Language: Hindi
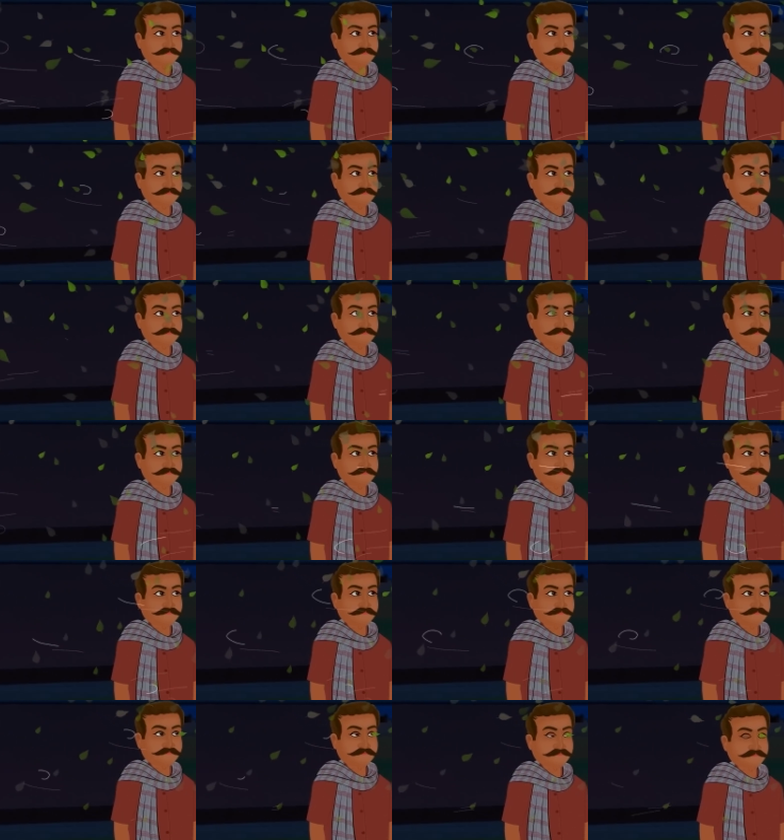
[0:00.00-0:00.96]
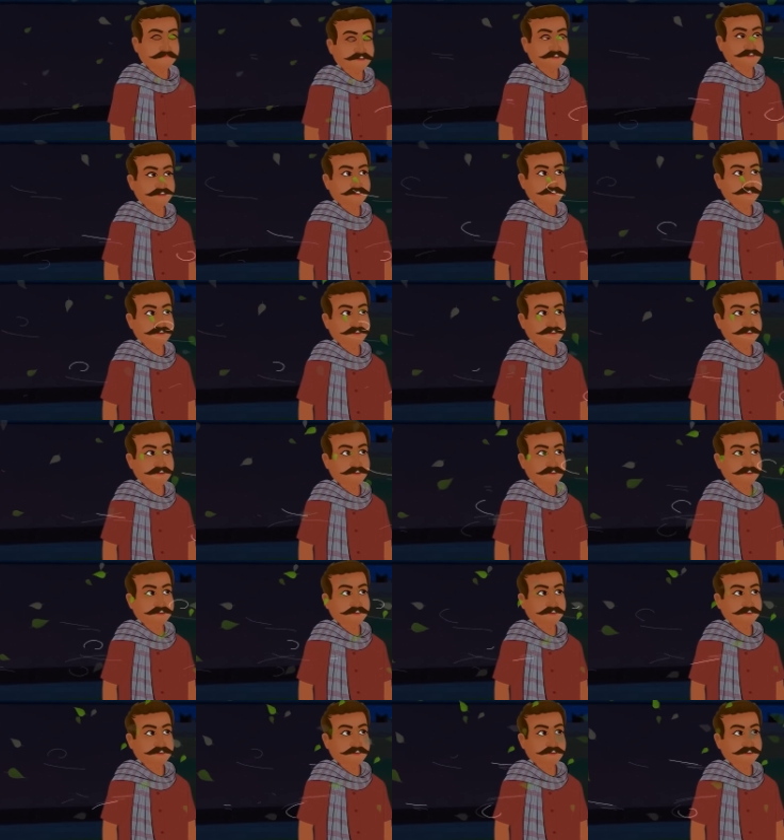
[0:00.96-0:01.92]
तब करोड़ी मल की
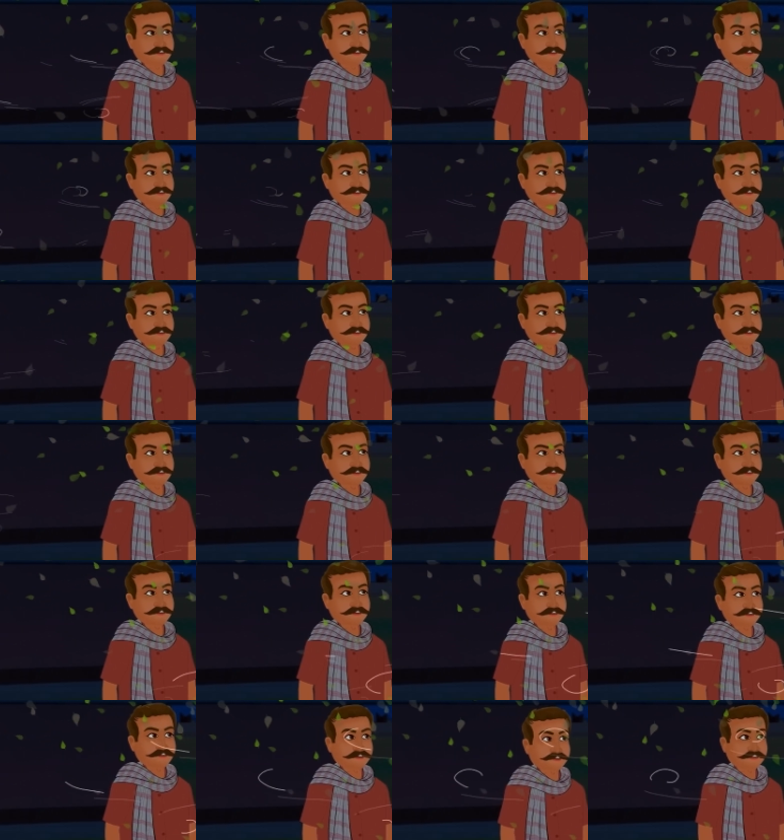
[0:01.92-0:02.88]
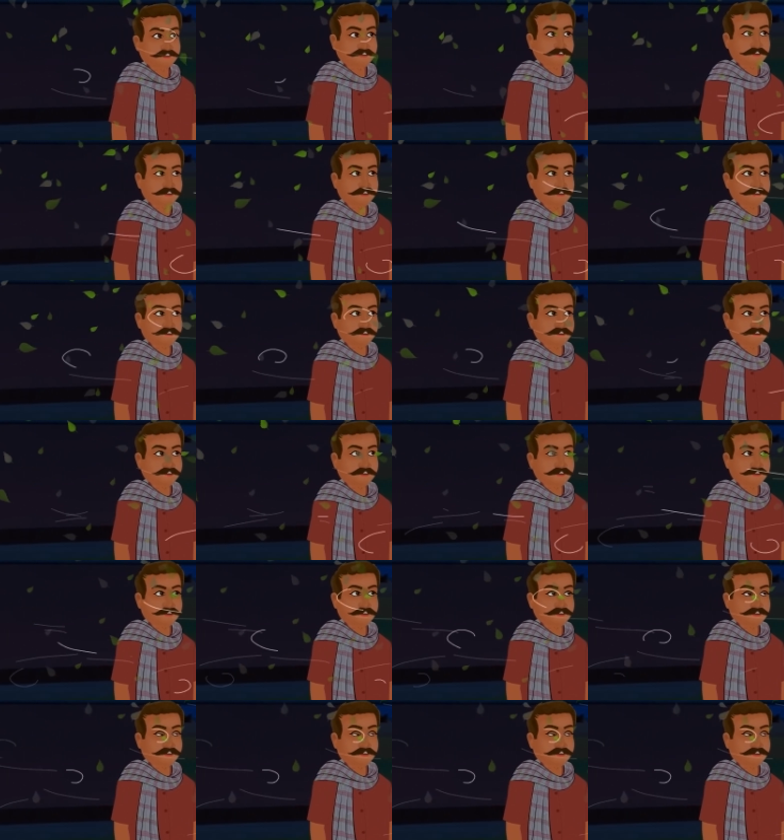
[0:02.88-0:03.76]
नजर ऊपर आसमान में पड़ी